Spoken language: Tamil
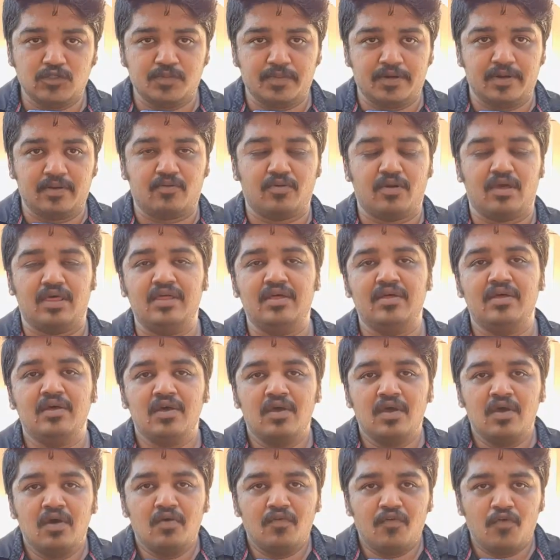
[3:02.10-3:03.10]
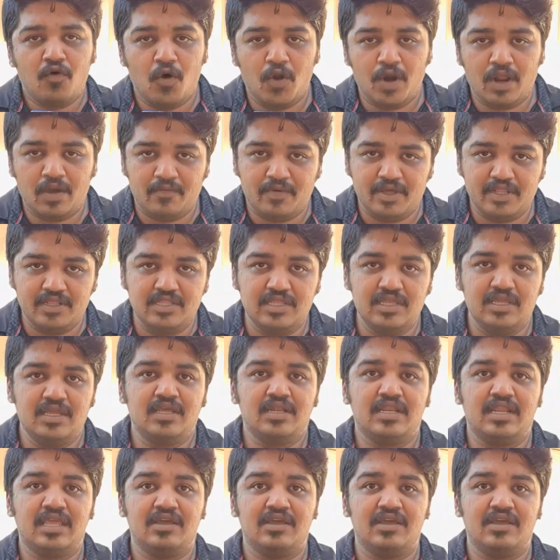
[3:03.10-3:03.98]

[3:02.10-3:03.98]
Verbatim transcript: ப்ரௌஸ் பண்ணக்கூடாது ஃபோனை வந்து